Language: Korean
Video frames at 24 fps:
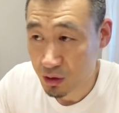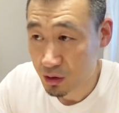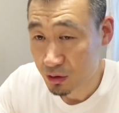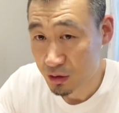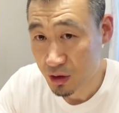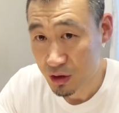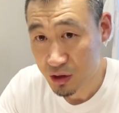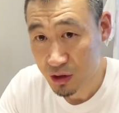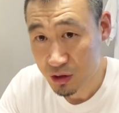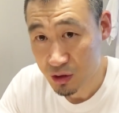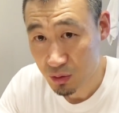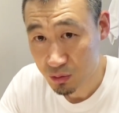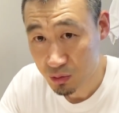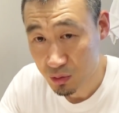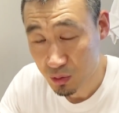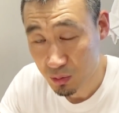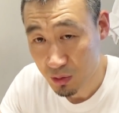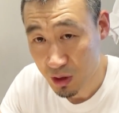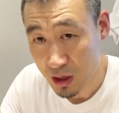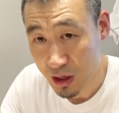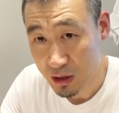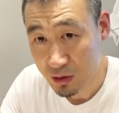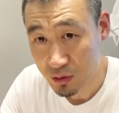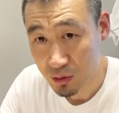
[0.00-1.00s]
대신 좀,
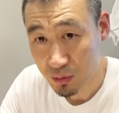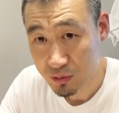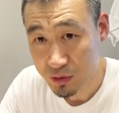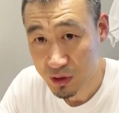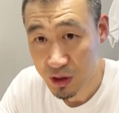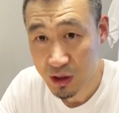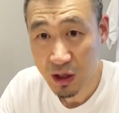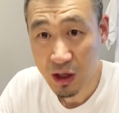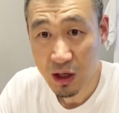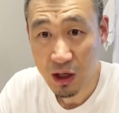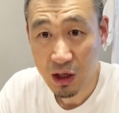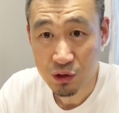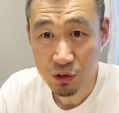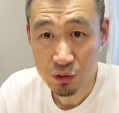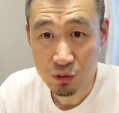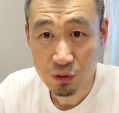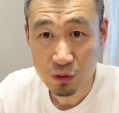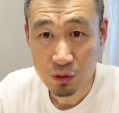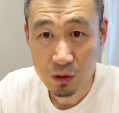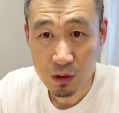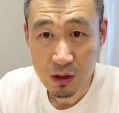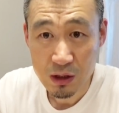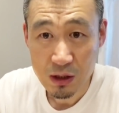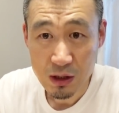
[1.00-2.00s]
좀 간을 좀 세게
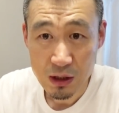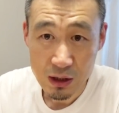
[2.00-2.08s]
해가지고